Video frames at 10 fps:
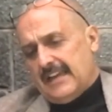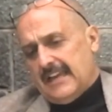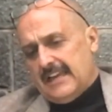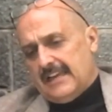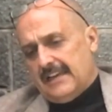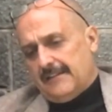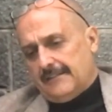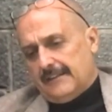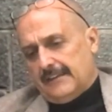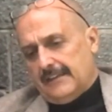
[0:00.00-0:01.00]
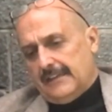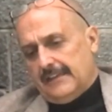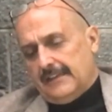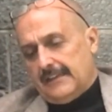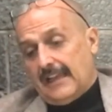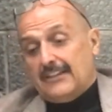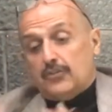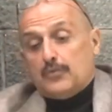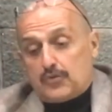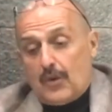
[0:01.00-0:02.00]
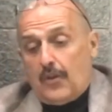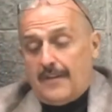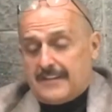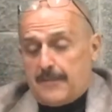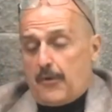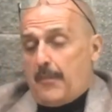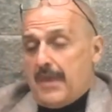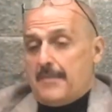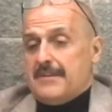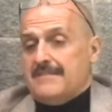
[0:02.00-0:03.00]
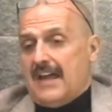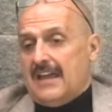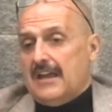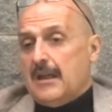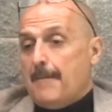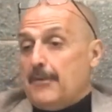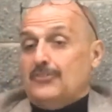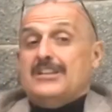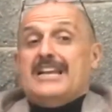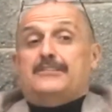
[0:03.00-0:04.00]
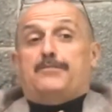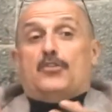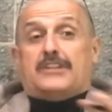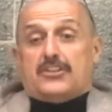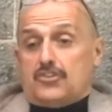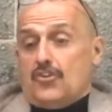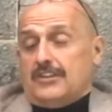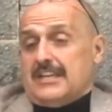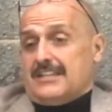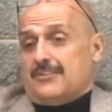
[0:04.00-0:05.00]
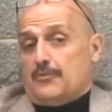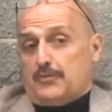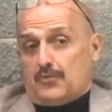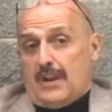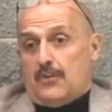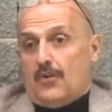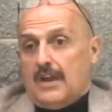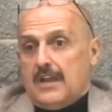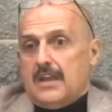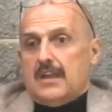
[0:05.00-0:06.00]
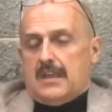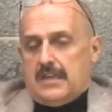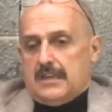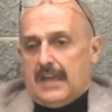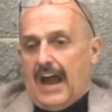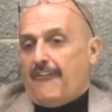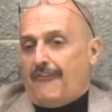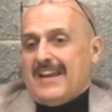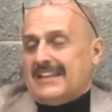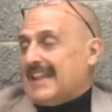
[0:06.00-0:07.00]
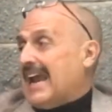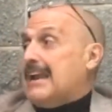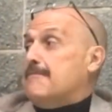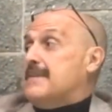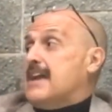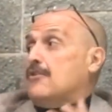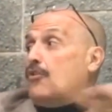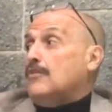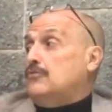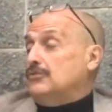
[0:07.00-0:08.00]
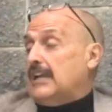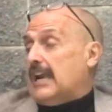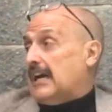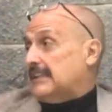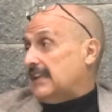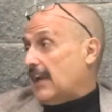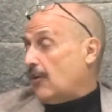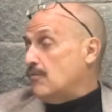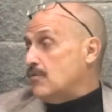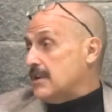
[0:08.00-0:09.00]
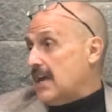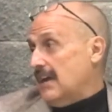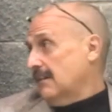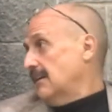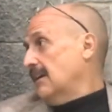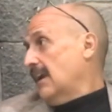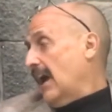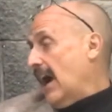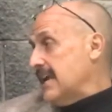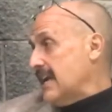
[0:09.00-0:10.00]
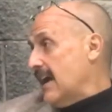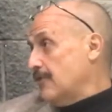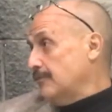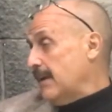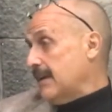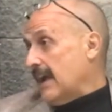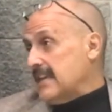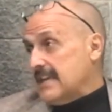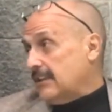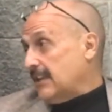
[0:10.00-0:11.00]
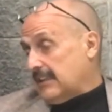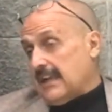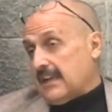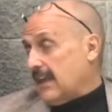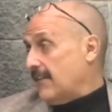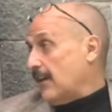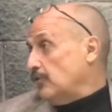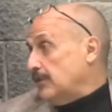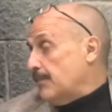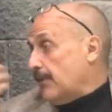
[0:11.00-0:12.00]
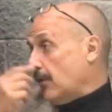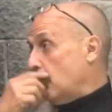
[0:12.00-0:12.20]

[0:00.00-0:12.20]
eh, eh, el subsuelo debe ser propiedad privada, pero si la explotación de ese subsuelo eh, afecta el bien común de la, de la comunidad, allá no ve, ahí tiene que haber algún tipo de